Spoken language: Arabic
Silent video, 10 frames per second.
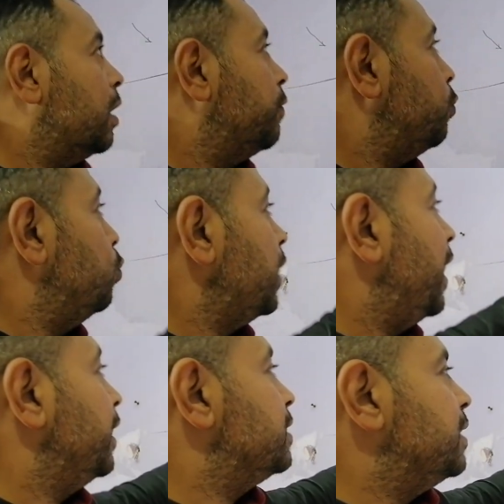ولكن في وجود
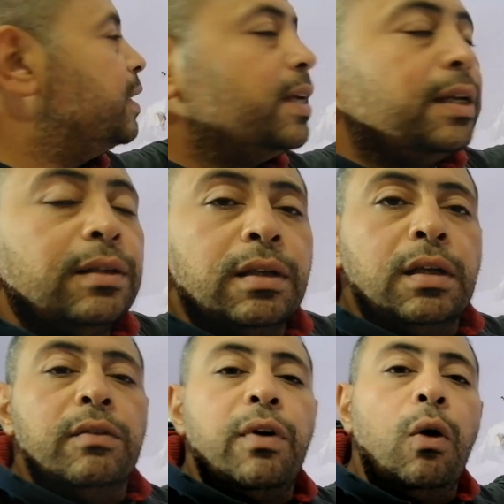حاجز زي ده
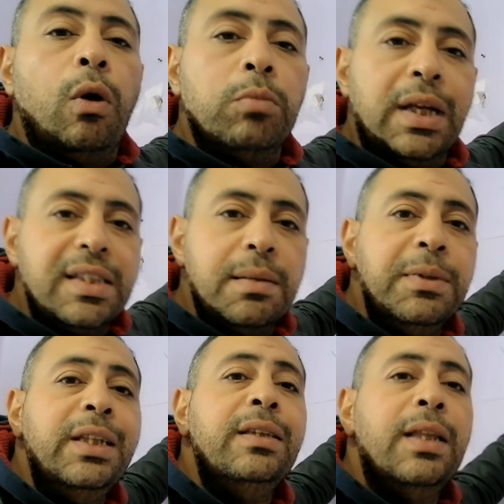فهو
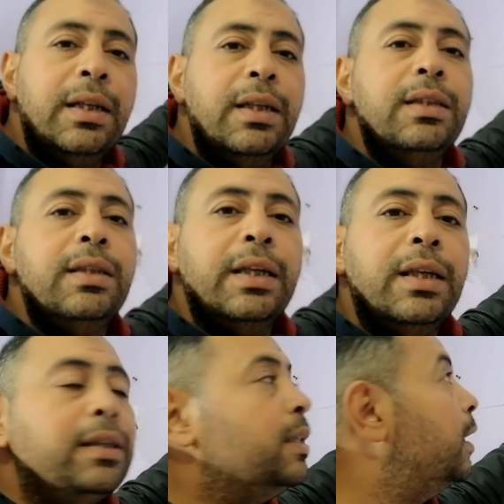مناسب جدا جدا
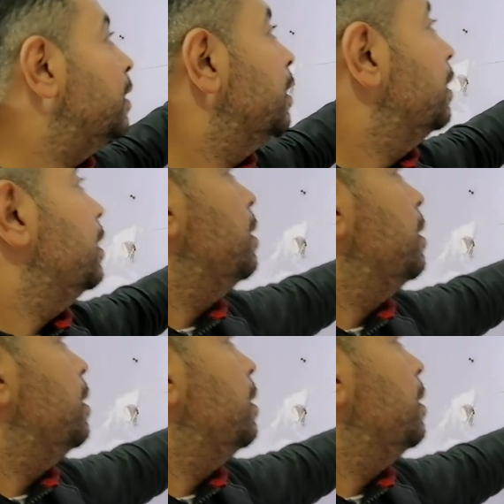جدا